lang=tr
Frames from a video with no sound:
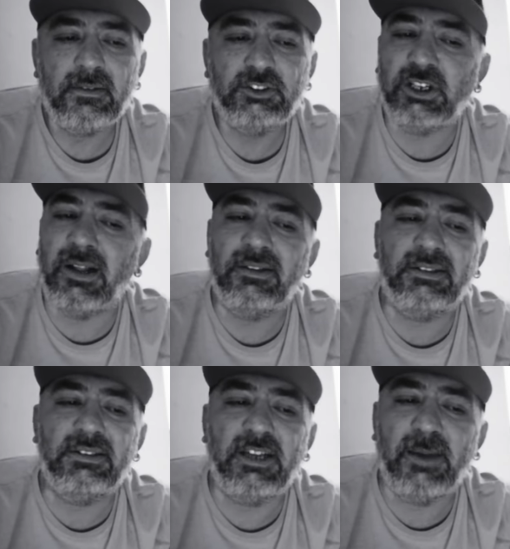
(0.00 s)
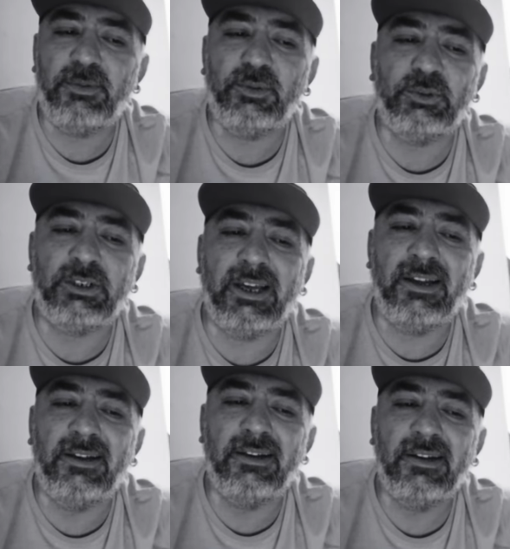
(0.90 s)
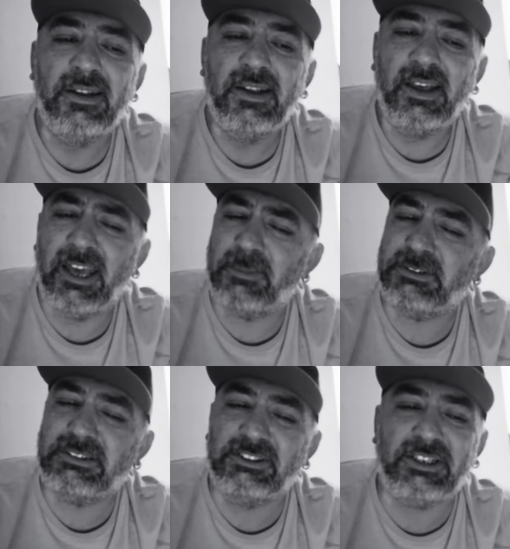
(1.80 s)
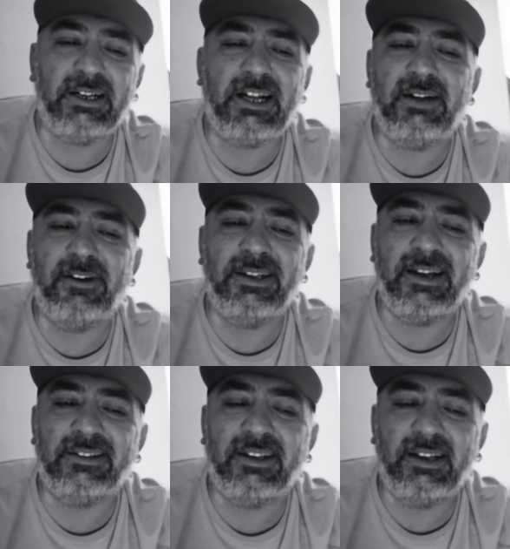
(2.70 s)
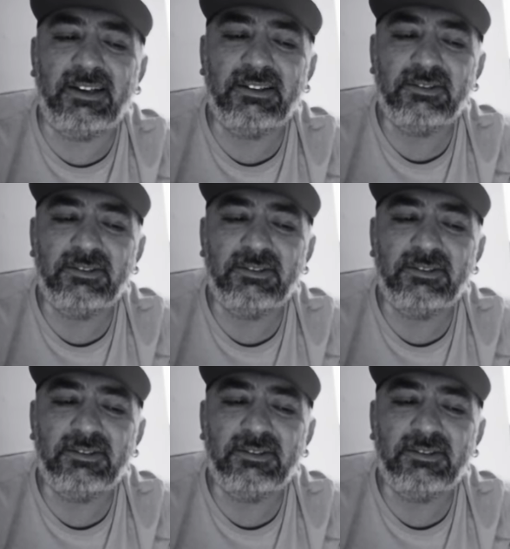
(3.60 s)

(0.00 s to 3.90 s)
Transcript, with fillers: Çaldığı hep güzel, hep sıcak havalarda.